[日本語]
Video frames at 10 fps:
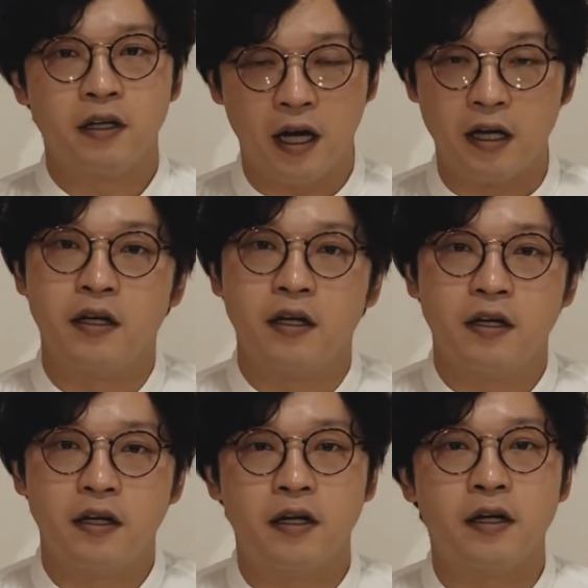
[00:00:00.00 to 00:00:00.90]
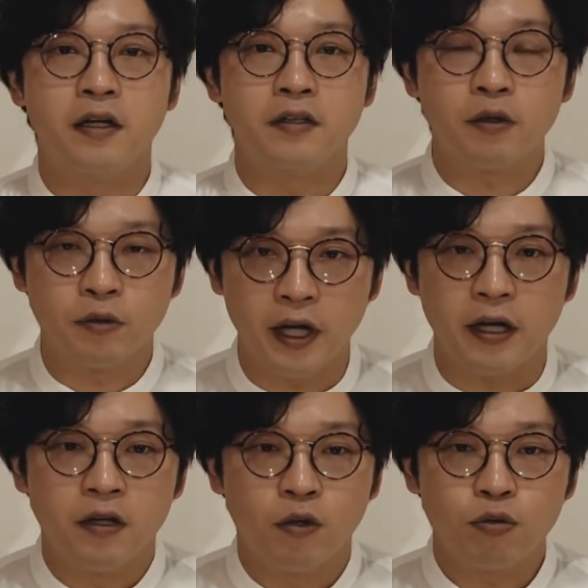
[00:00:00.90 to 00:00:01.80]
はい。えー、なの
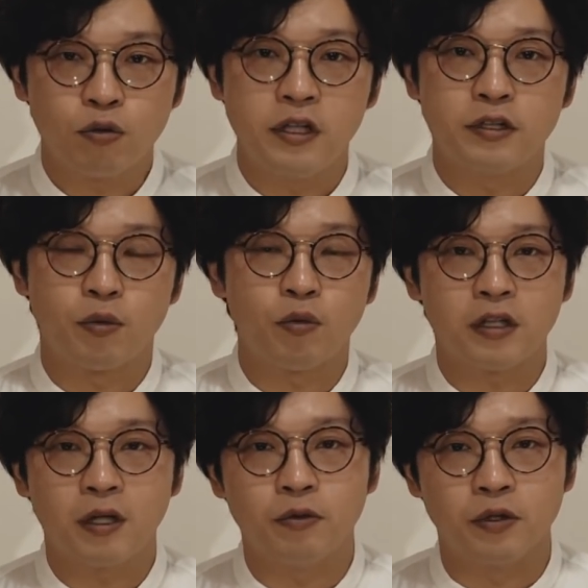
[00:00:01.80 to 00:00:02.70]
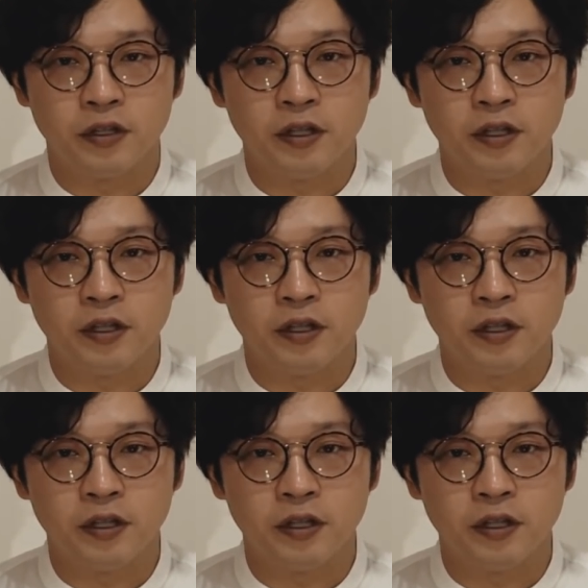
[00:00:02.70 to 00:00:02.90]
で本当にその方もです